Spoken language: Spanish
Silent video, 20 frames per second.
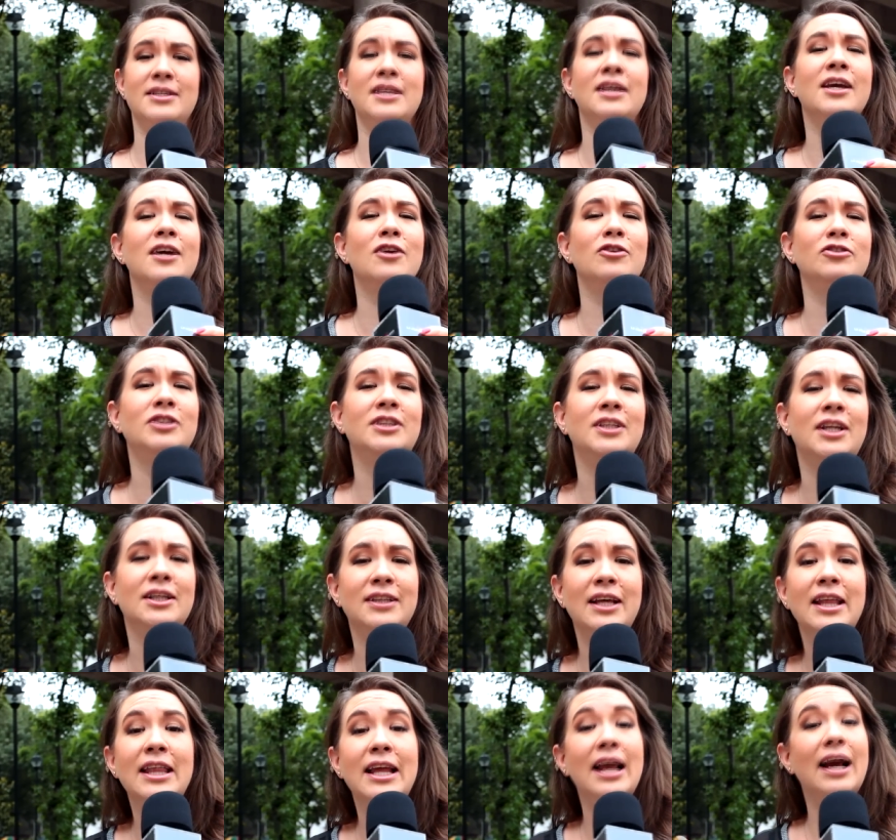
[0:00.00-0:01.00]
y que no se
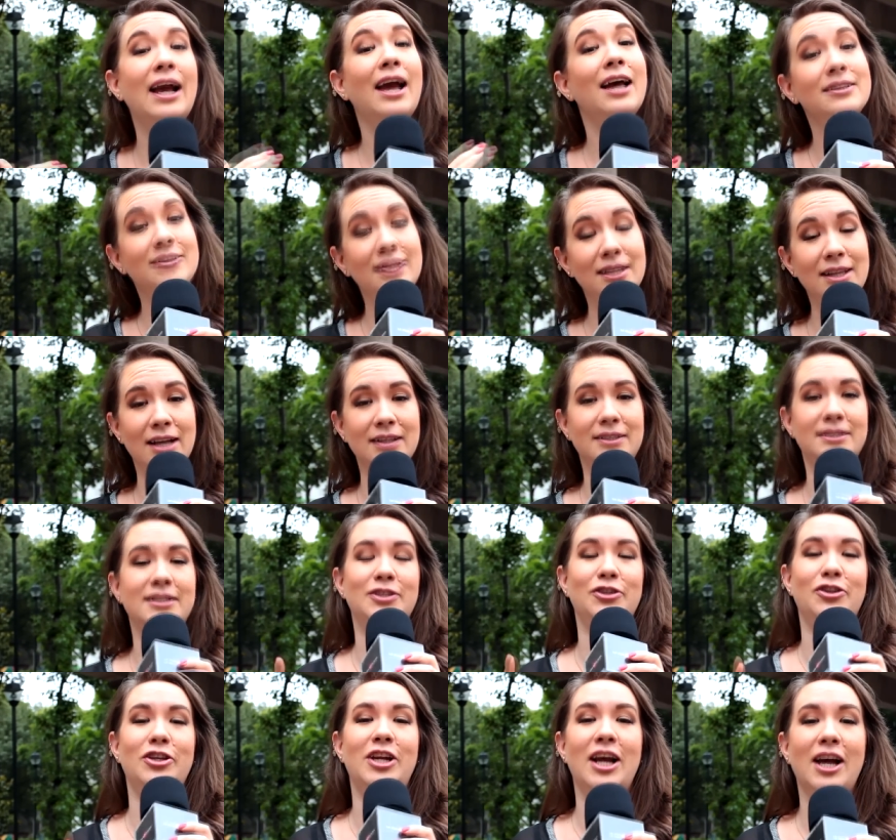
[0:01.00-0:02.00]
trata de la cantidad,
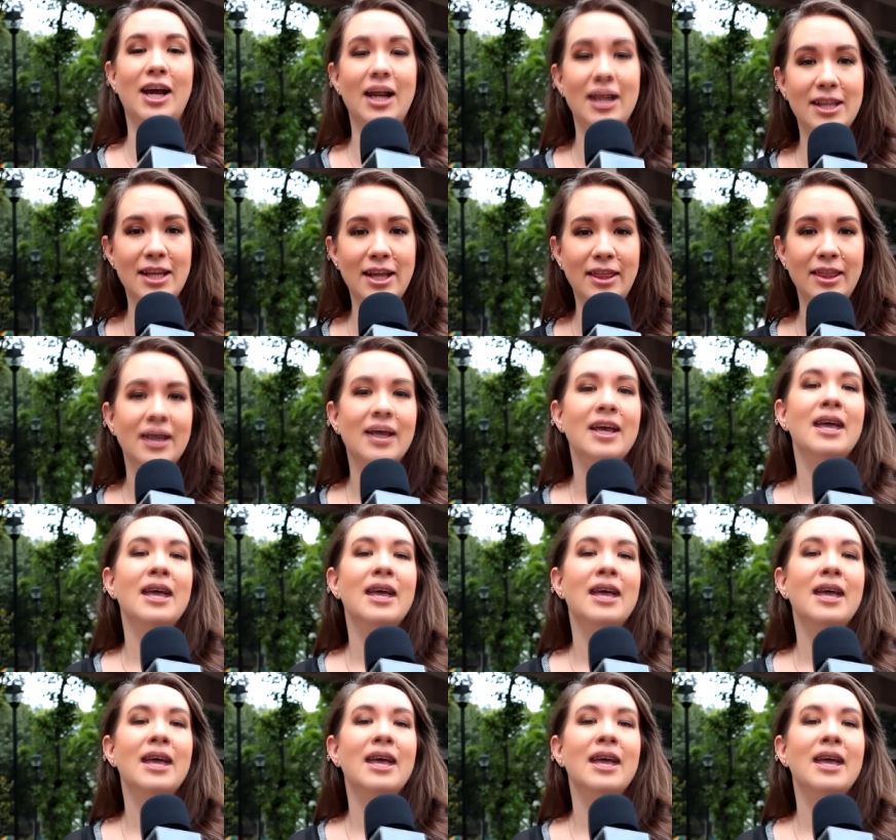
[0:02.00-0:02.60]
sino de la calidad.